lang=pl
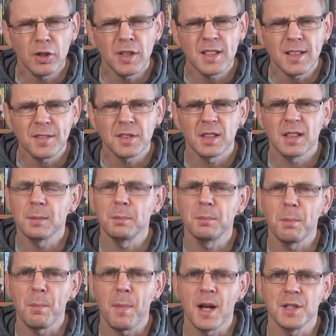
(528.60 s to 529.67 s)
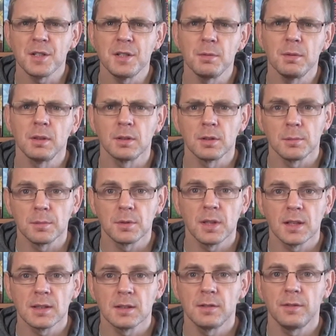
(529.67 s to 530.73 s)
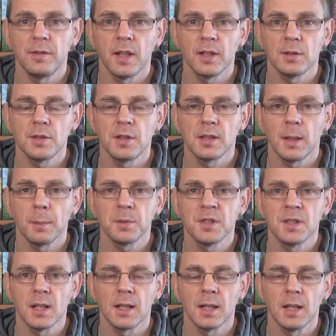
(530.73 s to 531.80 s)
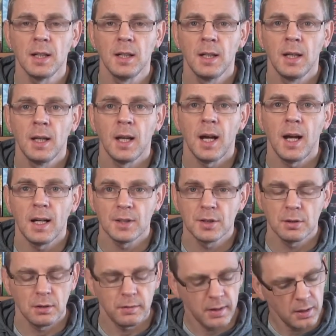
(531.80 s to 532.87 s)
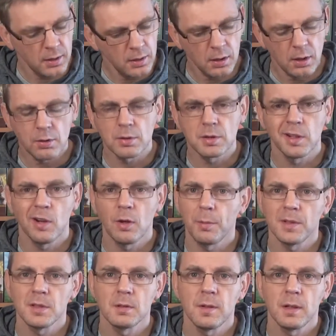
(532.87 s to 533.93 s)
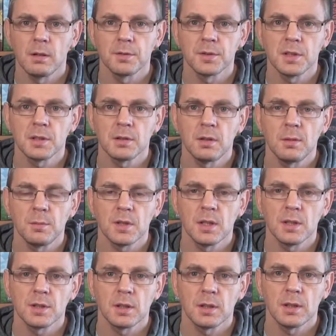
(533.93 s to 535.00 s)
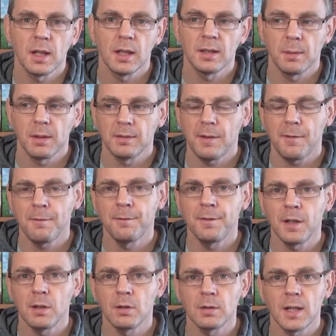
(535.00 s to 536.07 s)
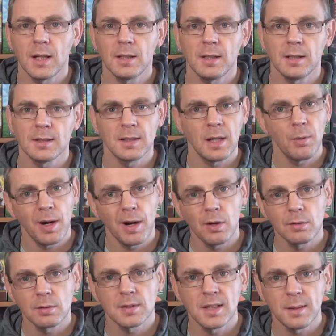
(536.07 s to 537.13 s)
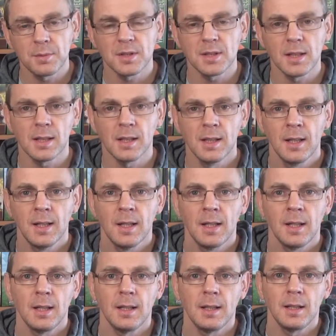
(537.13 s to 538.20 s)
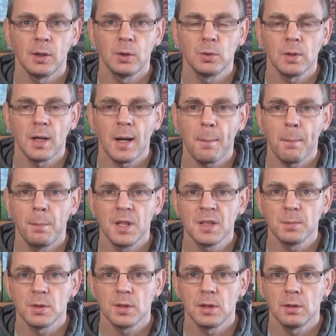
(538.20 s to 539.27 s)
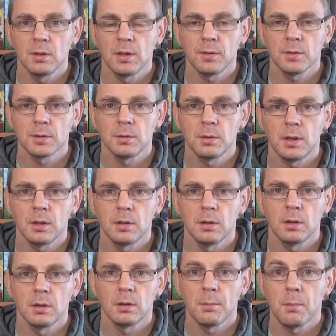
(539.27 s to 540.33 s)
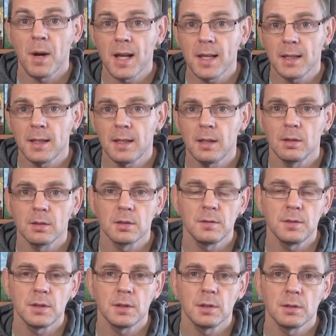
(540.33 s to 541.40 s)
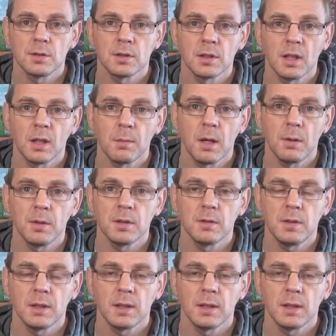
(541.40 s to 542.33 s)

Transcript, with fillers: no nie zawsze tam ma siłę, no, teraz w większości jednak pstryka, aczkolwiek to już zrekompensowało wszystko i myślę, że tak naprawdę wykonanie, cała koncepcja, e, która bezpośrednio nawiązuje do bajki i oczywiście o trzech małych